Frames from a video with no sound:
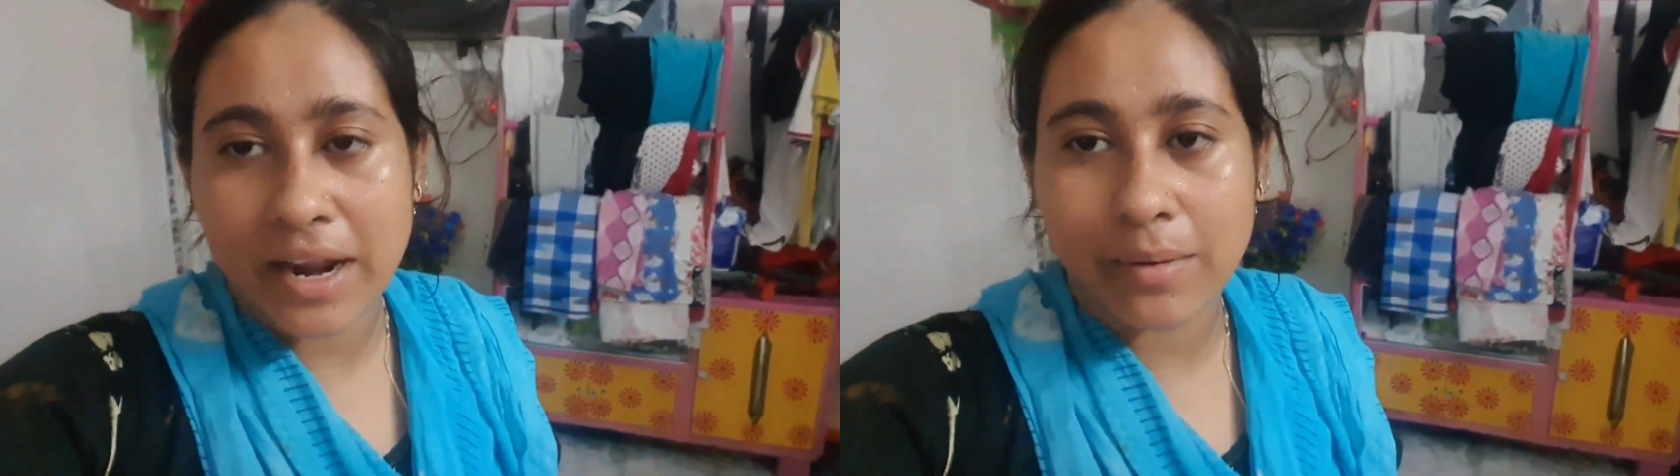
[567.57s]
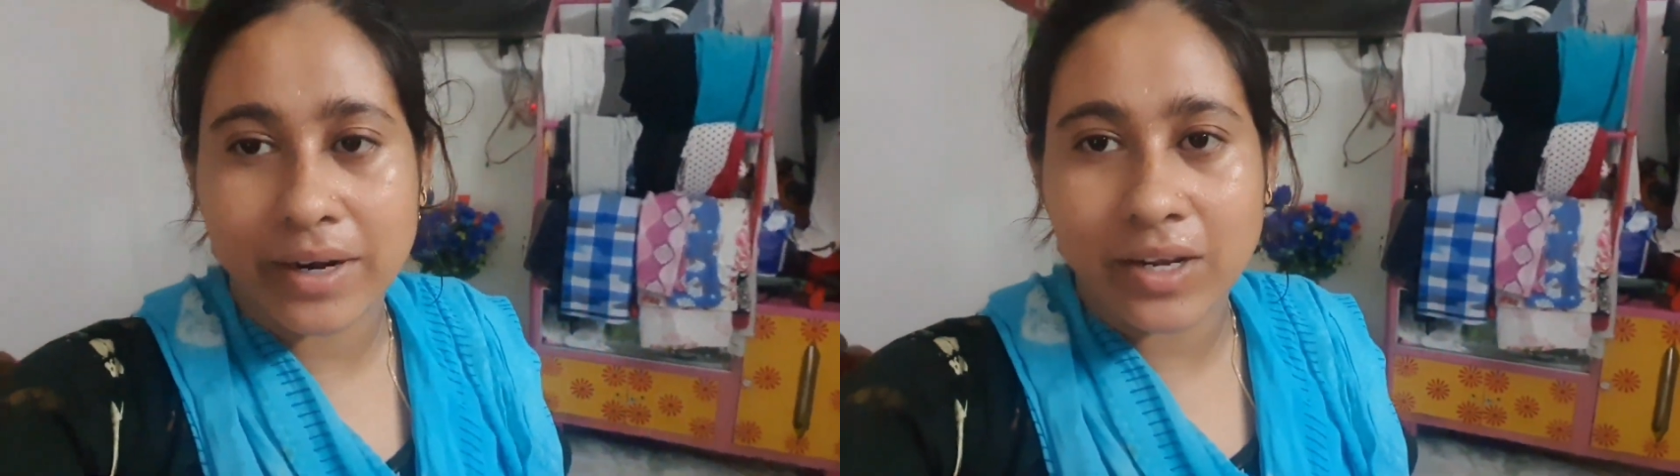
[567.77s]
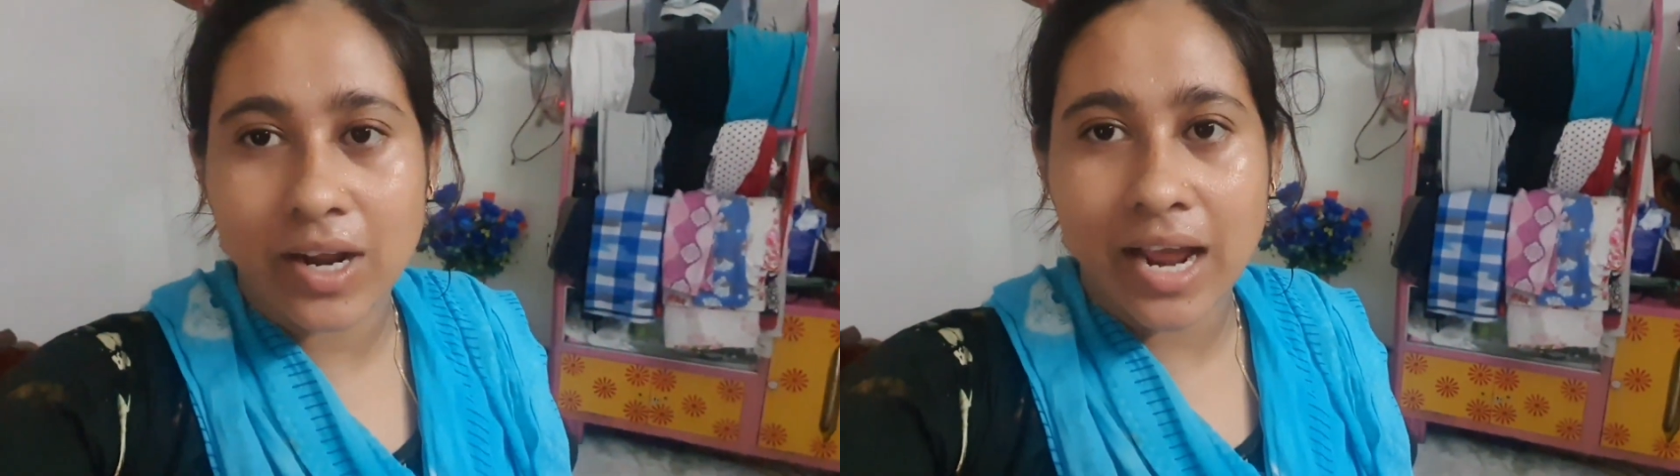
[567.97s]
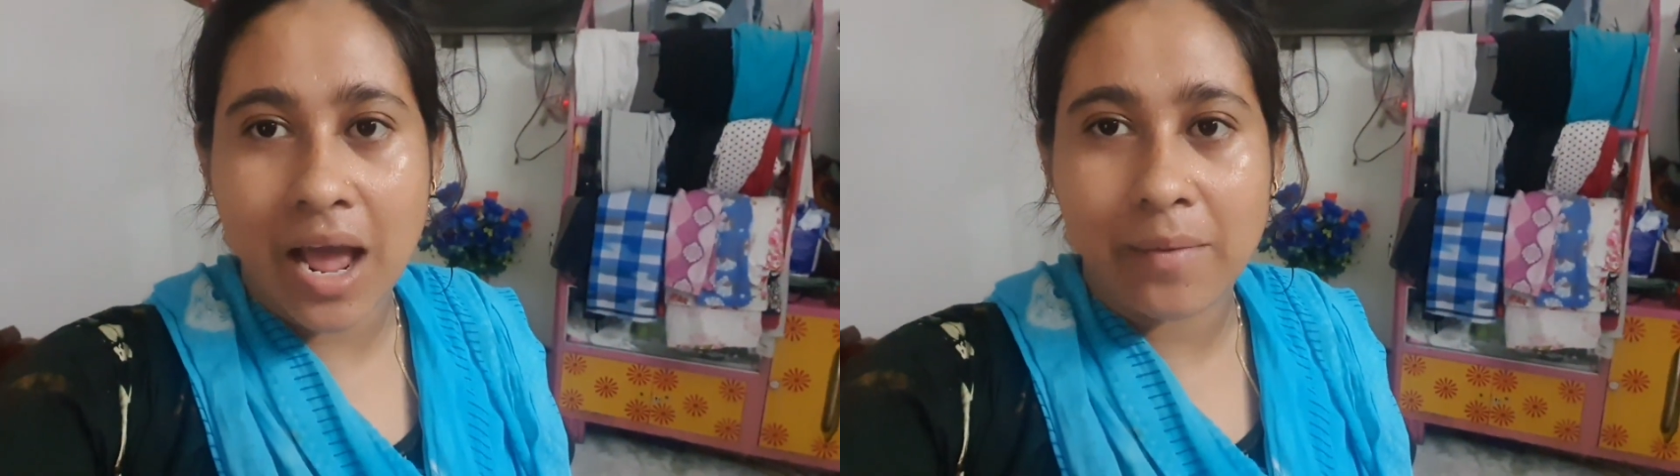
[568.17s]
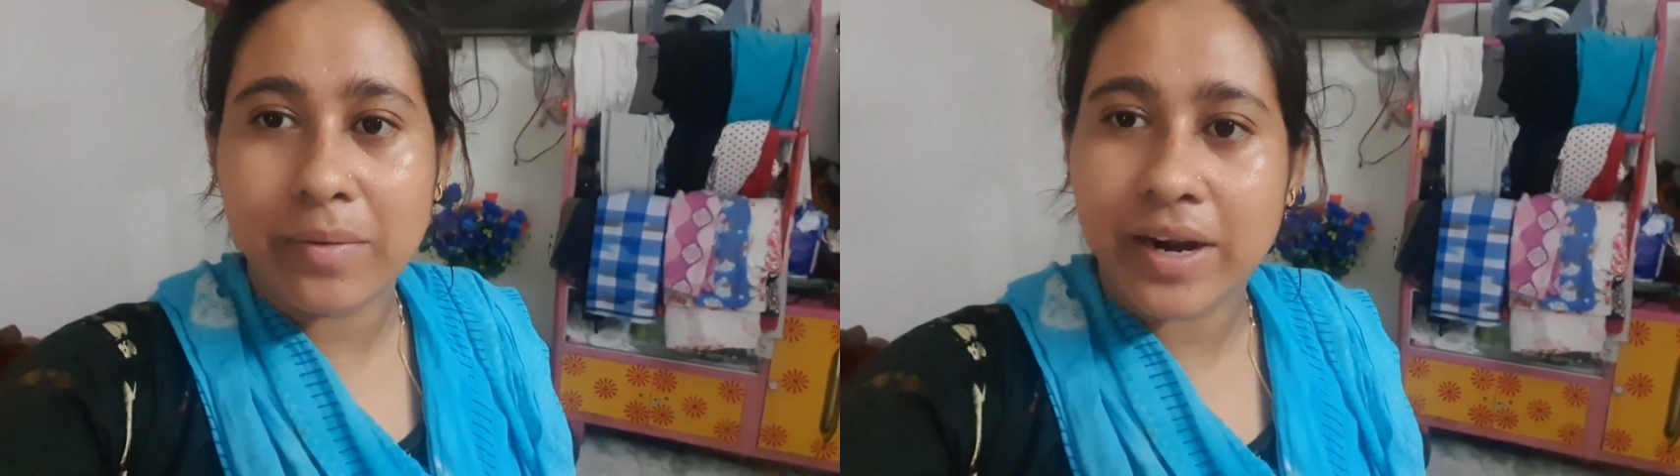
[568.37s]
মারামারি করে
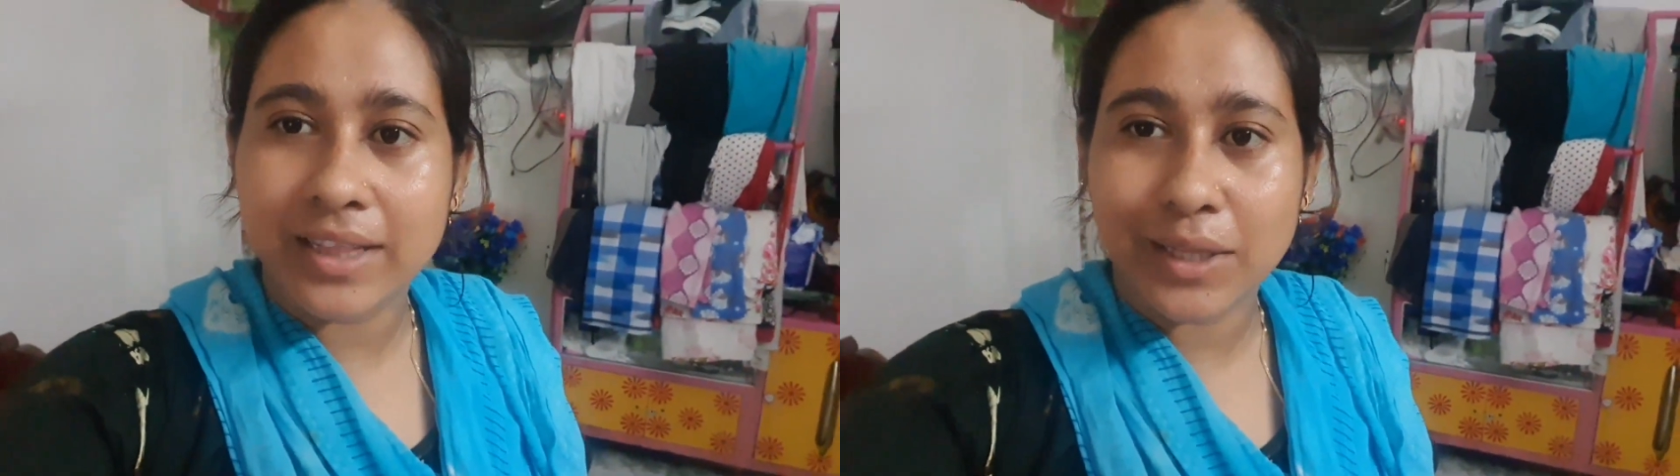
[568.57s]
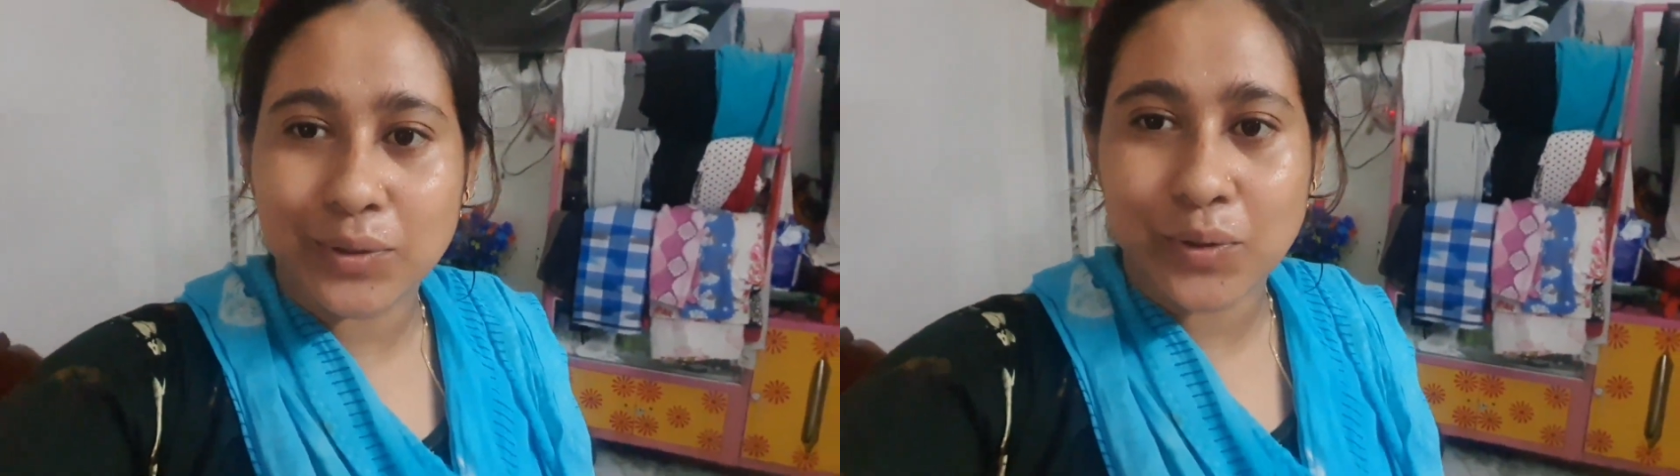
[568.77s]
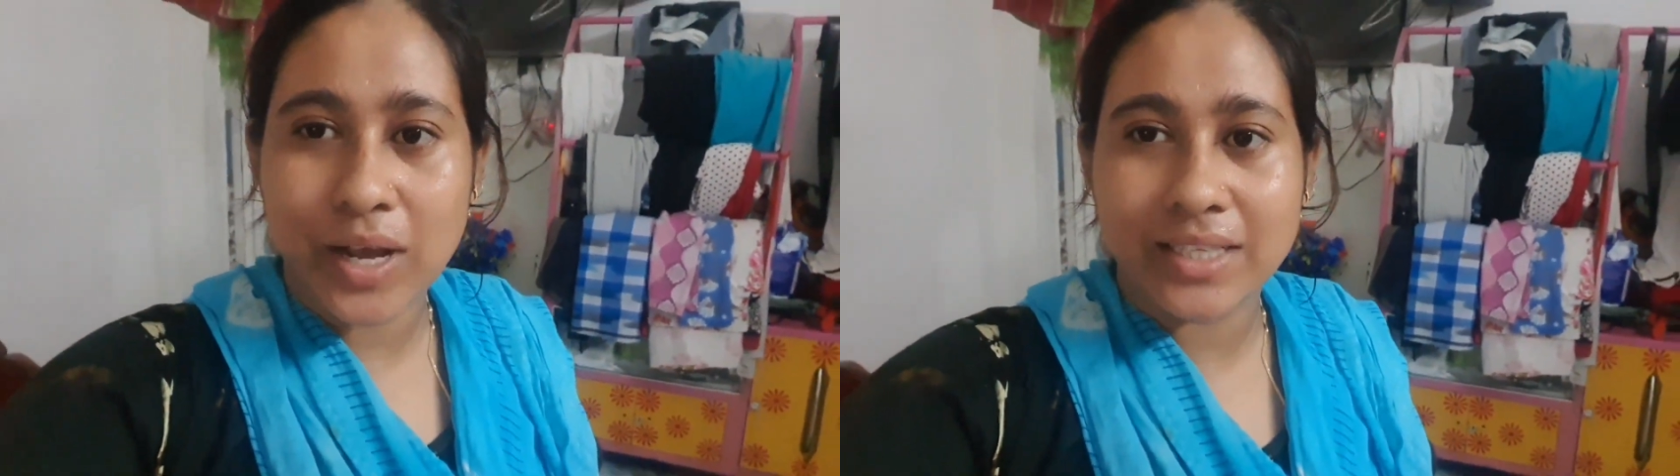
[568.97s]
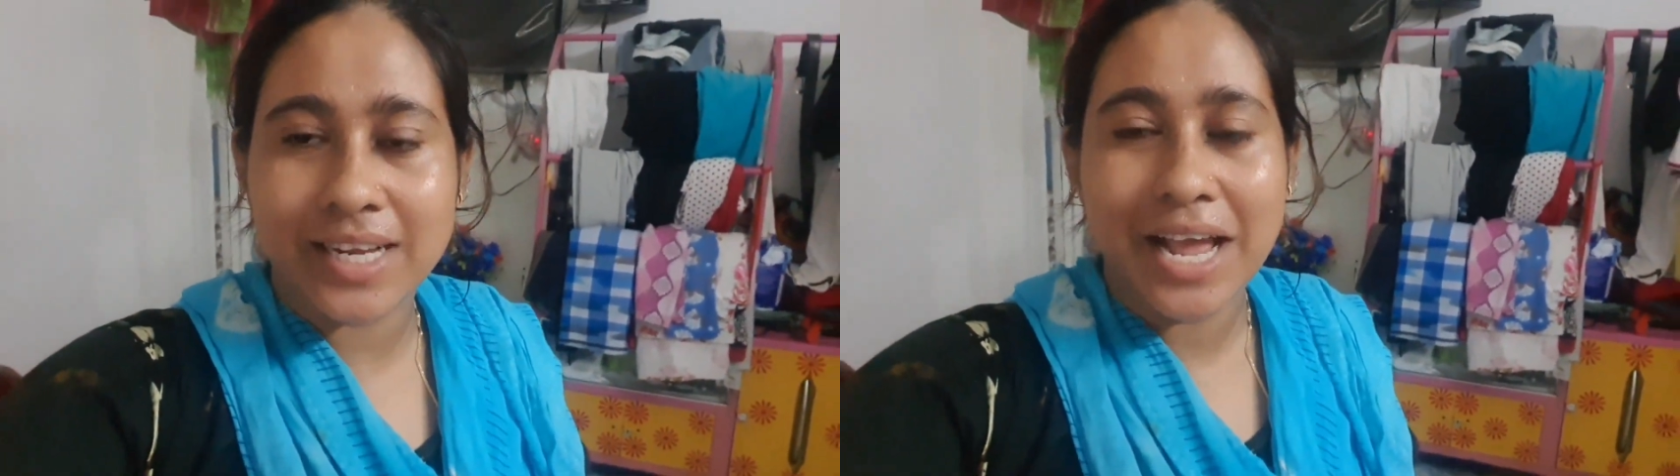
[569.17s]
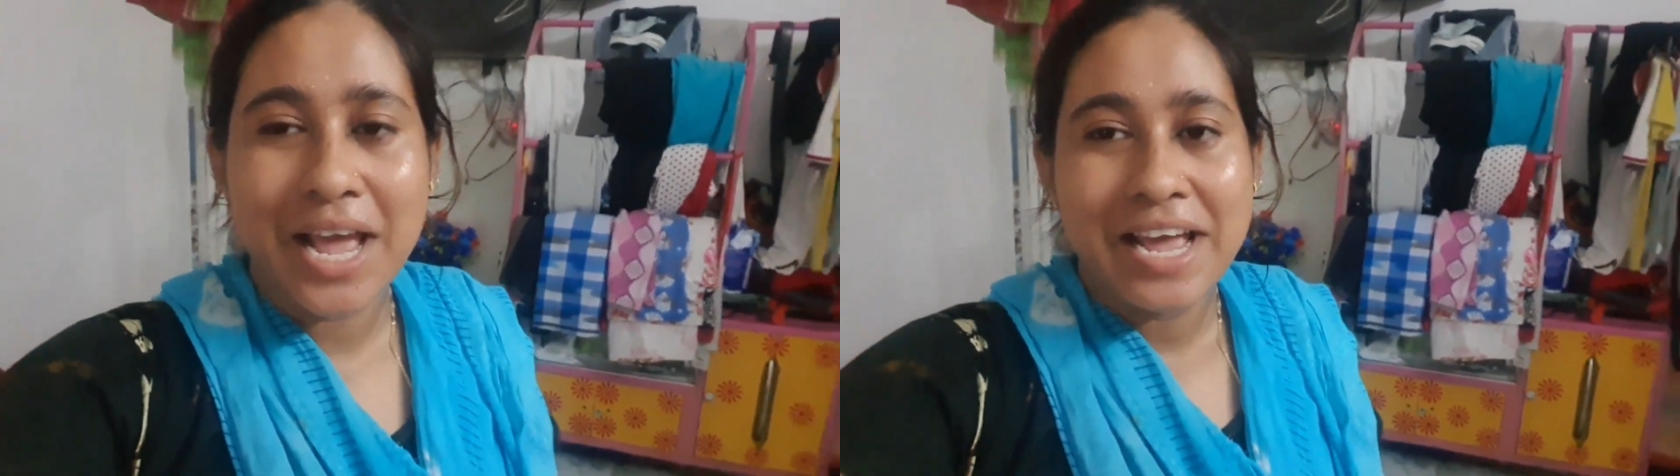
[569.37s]
আমার বাড়িতে দুটো আছে